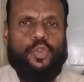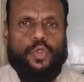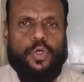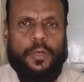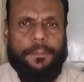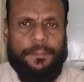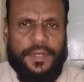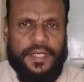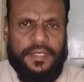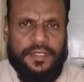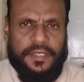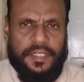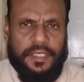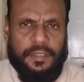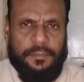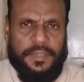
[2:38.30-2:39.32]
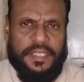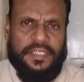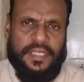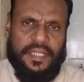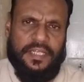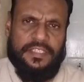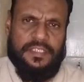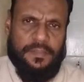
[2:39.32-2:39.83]
तो प्रिंटिंग पे
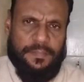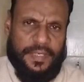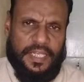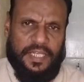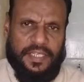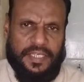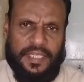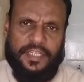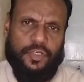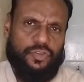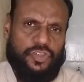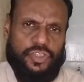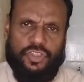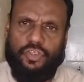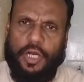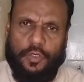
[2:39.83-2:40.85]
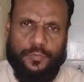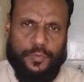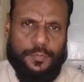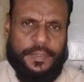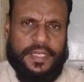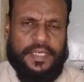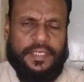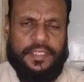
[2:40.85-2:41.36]
देने से पहले यानी कि उसकी जो आउटपुट
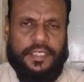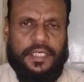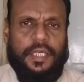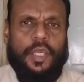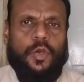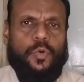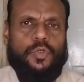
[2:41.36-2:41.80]
बनाएंगे